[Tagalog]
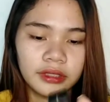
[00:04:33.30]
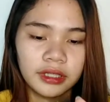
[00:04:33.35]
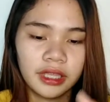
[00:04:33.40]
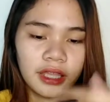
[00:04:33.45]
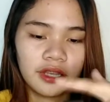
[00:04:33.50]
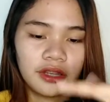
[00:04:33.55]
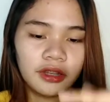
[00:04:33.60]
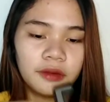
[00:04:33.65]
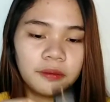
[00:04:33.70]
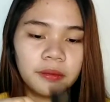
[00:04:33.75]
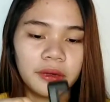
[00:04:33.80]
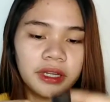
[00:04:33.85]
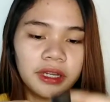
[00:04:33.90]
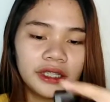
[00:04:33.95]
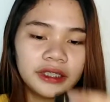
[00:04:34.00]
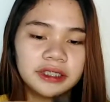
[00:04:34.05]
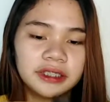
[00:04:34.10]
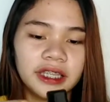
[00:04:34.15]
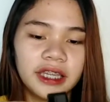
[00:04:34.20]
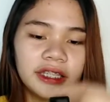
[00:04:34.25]
Yan o, oh, pag
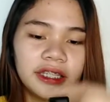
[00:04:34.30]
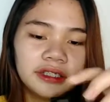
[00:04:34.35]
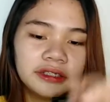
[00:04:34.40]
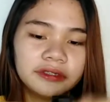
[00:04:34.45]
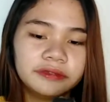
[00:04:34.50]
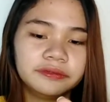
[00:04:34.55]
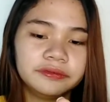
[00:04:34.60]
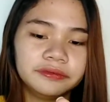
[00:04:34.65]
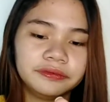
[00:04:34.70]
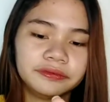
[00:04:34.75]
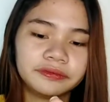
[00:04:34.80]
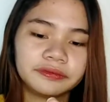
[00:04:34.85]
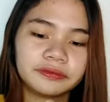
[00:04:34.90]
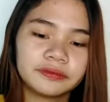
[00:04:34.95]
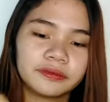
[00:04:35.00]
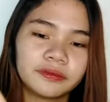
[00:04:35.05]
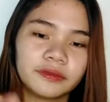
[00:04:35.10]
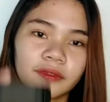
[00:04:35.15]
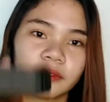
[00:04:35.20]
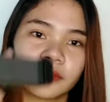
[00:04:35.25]
ganyan.
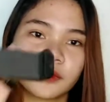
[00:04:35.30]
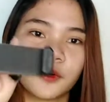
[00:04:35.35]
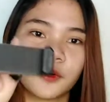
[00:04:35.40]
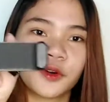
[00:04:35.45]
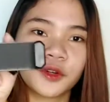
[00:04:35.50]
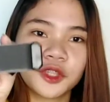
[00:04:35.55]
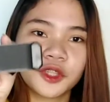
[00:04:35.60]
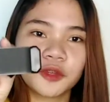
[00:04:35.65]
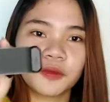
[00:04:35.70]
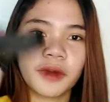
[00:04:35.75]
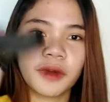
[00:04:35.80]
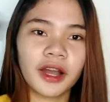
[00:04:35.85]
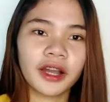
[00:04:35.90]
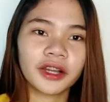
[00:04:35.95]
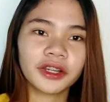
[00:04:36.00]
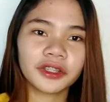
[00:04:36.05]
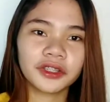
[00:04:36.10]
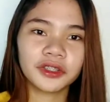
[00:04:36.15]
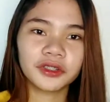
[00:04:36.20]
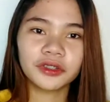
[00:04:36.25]
O, di ba?
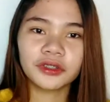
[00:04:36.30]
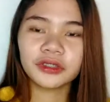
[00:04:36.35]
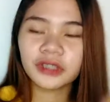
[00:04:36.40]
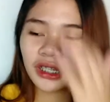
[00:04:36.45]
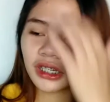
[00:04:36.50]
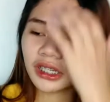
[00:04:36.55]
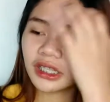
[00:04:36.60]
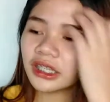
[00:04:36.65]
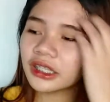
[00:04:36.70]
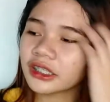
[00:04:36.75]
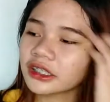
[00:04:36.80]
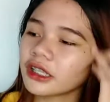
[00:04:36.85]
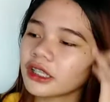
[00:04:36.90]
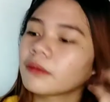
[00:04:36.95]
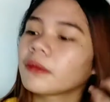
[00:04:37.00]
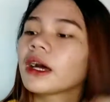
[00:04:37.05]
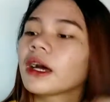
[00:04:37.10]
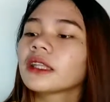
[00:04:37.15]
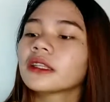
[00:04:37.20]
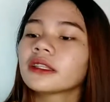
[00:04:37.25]
Ang cute, ang galing
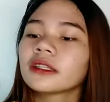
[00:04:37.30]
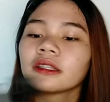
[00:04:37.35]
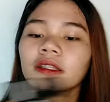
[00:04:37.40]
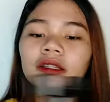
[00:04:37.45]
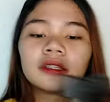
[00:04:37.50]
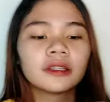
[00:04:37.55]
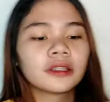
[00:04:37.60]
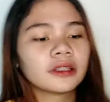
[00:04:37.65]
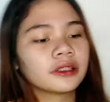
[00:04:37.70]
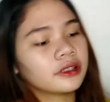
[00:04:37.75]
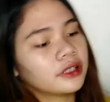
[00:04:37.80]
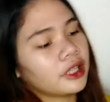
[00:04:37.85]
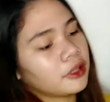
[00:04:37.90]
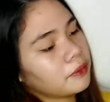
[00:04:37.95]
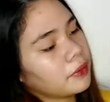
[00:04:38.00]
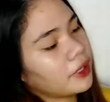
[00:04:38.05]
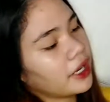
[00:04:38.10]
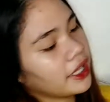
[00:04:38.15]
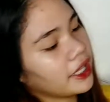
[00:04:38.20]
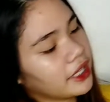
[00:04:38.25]
naman. Dapat
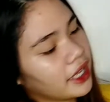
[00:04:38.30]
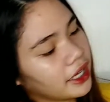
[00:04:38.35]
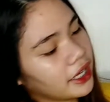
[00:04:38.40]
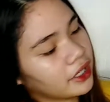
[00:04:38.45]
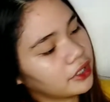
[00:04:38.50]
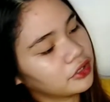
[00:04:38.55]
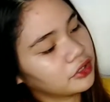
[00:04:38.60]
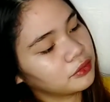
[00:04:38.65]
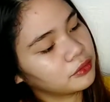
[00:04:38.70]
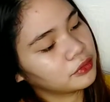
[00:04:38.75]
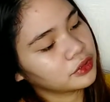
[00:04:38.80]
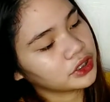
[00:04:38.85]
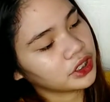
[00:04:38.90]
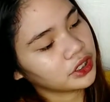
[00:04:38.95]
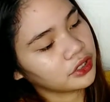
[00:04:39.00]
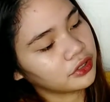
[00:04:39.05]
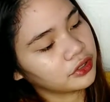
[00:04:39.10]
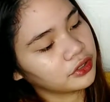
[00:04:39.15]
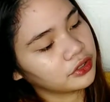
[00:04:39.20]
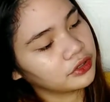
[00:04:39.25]
pala gaganon mo
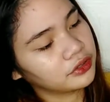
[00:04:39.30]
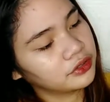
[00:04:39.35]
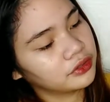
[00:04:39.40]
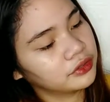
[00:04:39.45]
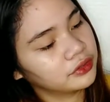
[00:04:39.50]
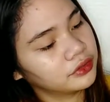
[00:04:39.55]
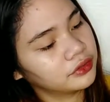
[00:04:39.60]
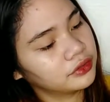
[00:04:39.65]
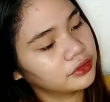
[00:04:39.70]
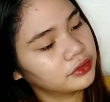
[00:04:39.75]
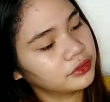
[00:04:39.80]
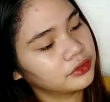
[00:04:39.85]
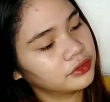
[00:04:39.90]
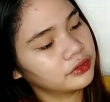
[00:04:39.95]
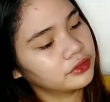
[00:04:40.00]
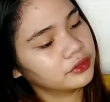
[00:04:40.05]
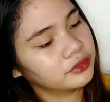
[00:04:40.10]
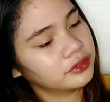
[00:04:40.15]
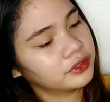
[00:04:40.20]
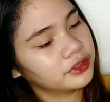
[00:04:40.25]
siya nun.
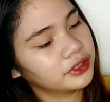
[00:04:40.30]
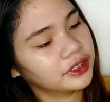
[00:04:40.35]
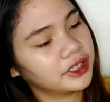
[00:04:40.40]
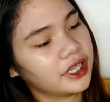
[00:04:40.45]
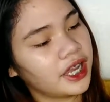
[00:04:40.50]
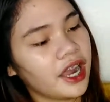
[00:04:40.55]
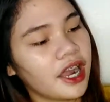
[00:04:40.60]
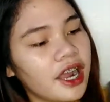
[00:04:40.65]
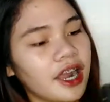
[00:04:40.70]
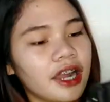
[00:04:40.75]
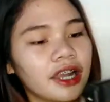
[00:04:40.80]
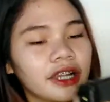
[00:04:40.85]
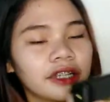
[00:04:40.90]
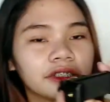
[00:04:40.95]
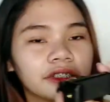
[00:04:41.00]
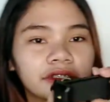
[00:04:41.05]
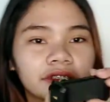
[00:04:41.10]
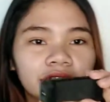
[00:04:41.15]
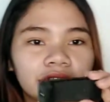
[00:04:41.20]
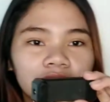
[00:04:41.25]

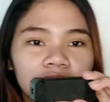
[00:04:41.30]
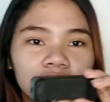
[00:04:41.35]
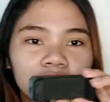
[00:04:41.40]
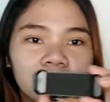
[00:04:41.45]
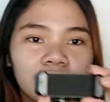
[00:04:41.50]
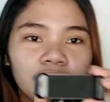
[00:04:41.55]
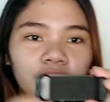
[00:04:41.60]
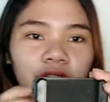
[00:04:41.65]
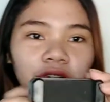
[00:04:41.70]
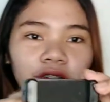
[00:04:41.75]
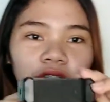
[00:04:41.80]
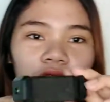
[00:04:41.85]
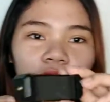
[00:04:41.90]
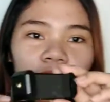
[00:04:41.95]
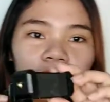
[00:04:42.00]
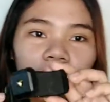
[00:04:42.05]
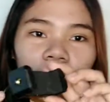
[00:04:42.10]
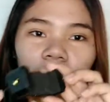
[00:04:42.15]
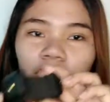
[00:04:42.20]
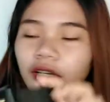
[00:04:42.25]
Yarn. O,
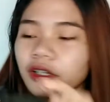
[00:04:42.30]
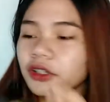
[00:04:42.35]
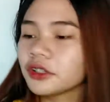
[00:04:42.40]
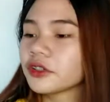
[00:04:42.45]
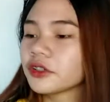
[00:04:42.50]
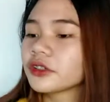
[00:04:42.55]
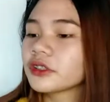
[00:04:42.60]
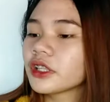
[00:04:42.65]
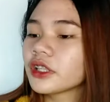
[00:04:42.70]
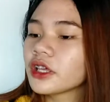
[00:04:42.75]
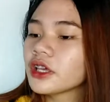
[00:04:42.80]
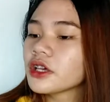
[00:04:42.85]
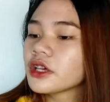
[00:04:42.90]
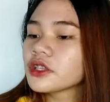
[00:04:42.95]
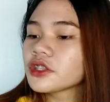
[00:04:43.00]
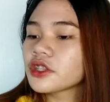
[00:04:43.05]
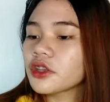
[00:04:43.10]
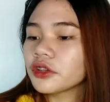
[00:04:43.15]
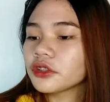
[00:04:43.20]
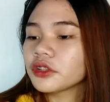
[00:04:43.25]
di ba? Cute.
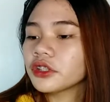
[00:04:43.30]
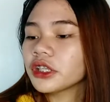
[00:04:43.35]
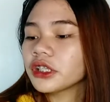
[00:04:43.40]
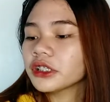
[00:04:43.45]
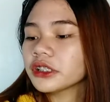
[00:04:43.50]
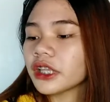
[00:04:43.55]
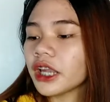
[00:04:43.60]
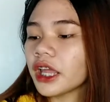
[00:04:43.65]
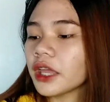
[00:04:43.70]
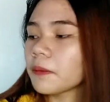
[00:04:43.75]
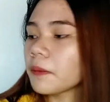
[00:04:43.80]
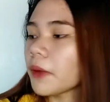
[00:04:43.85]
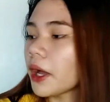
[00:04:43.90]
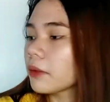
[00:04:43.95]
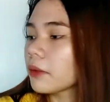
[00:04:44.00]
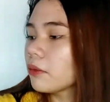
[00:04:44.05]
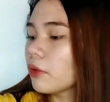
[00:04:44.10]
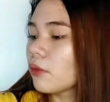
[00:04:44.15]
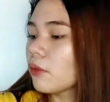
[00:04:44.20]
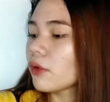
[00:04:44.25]
So, ito na yung
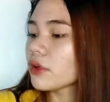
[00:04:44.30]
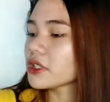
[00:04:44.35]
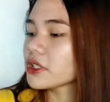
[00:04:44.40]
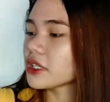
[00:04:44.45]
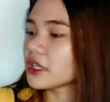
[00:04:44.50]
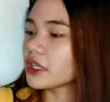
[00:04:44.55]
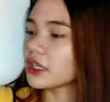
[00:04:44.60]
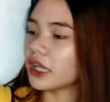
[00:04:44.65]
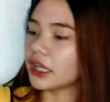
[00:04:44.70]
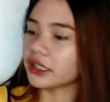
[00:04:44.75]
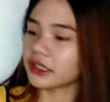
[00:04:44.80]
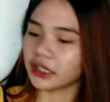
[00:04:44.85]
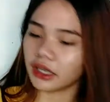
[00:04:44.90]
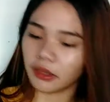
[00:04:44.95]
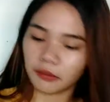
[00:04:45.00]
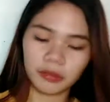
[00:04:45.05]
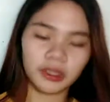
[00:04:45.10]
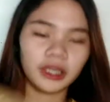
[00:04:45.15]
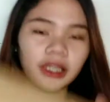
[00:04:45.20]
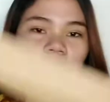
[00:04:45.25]
tripod. Bubuksan na natin.
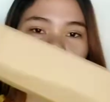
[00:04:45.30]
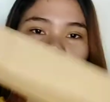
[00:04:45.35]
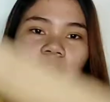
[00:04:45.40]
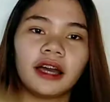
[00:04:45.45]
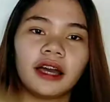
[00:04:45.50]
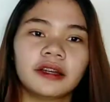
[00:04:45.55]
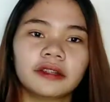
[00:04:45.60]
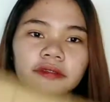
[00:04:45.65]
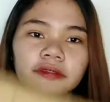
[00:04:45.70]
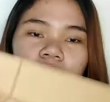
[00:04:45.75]
Ang bigat ah.